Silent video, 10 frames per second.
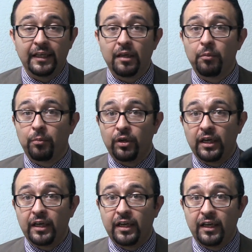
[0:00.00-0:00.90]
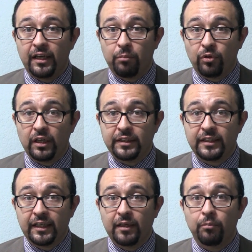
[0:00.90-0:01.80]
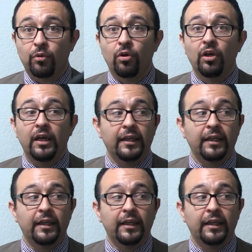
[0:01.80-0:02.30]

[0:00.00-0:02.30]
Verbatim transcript: Déjenme eh, ponerles el ejemplo